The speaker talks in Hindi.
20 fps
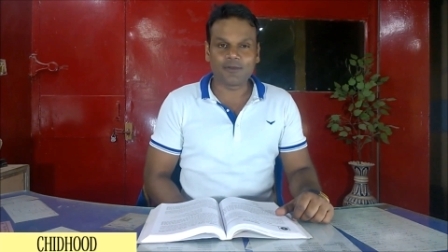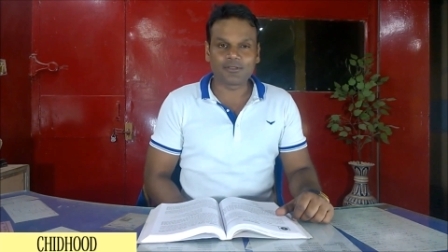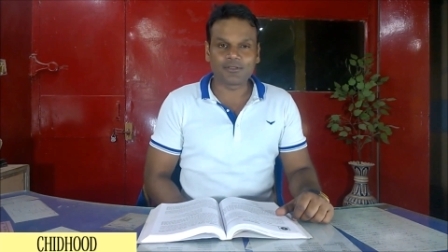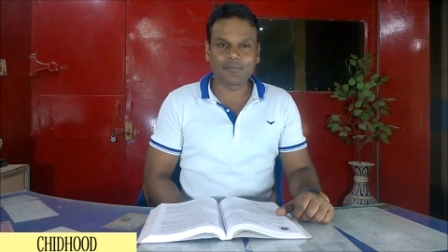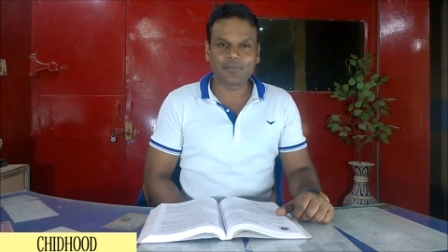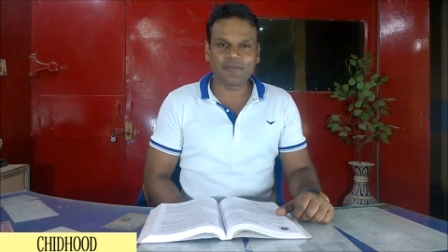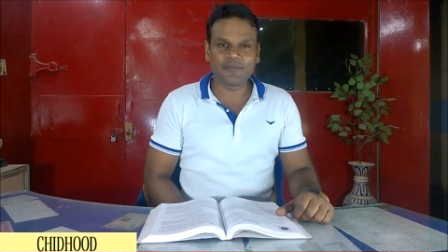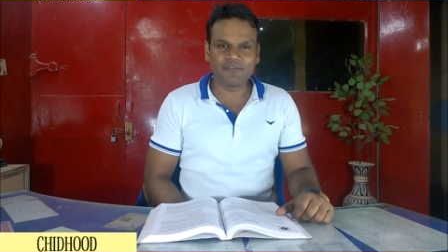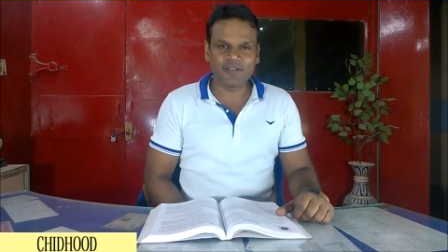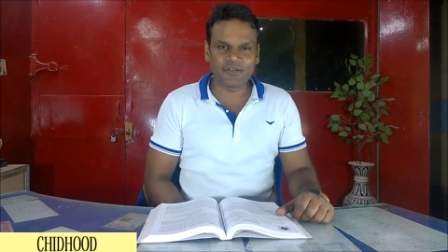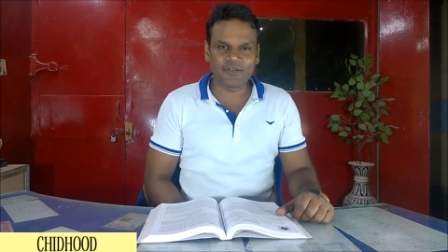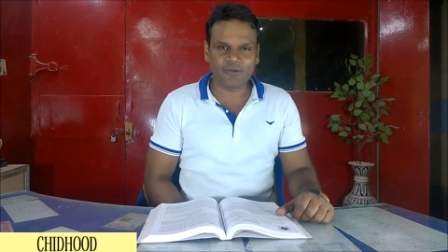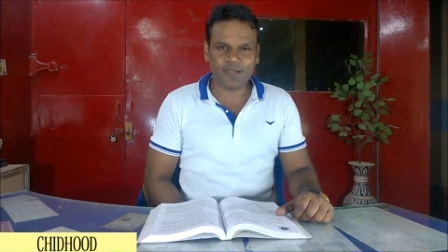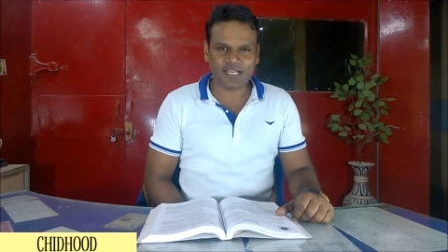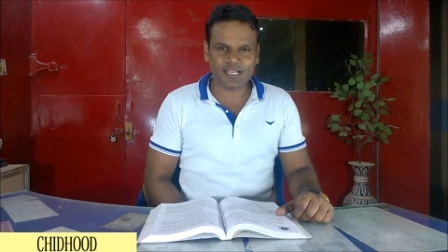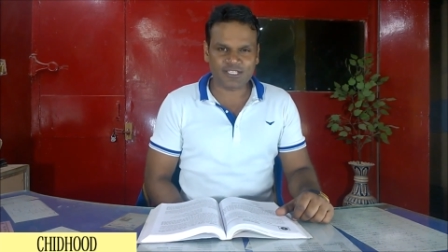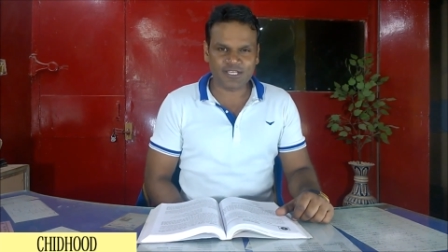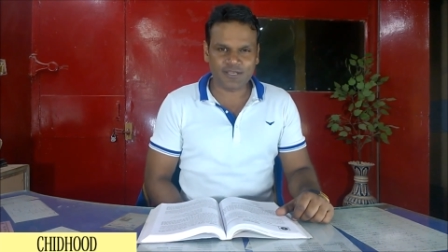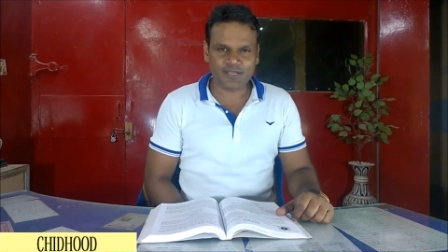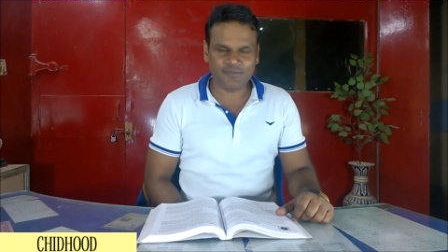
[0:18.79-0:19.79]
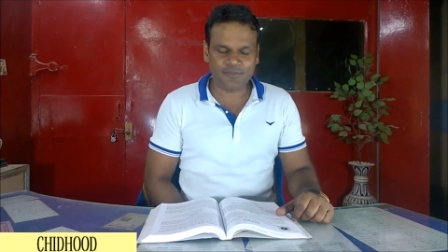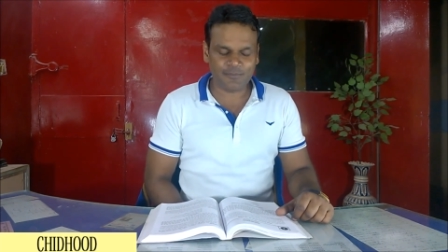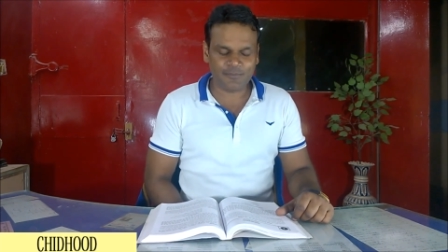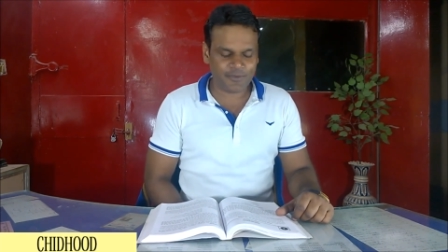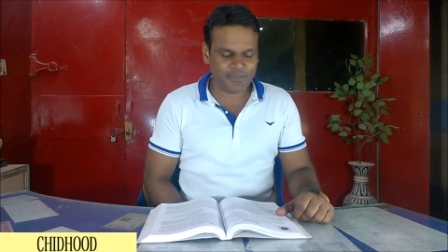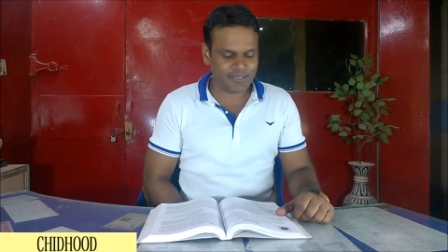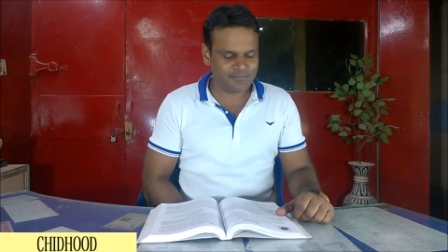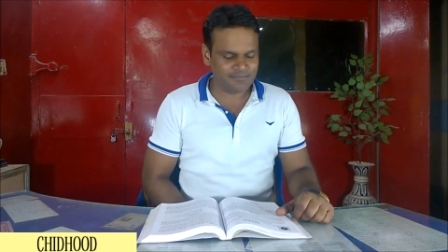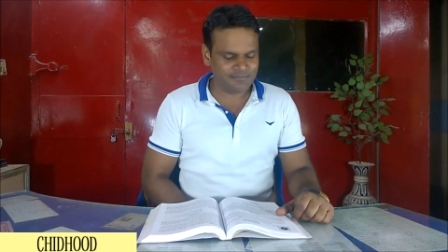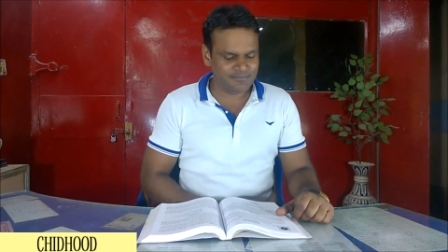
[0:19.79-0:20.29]
Now the brief introduction of the
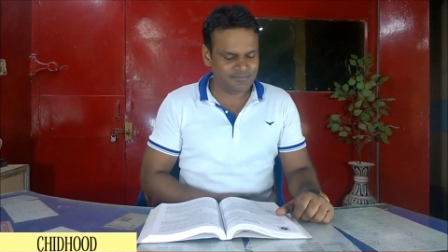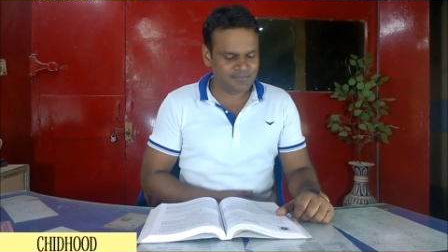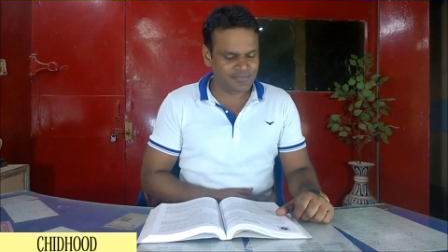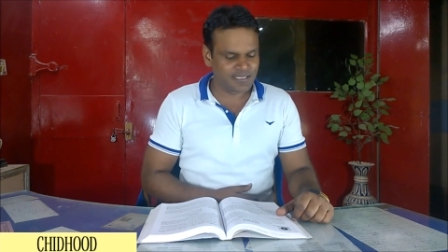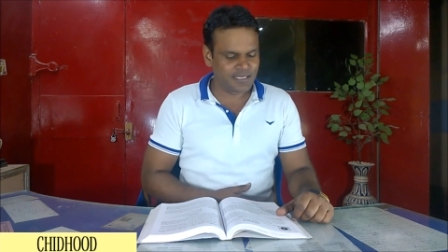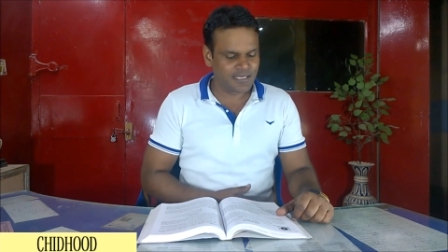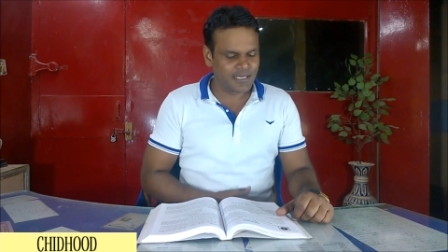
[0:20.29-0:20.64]
poem.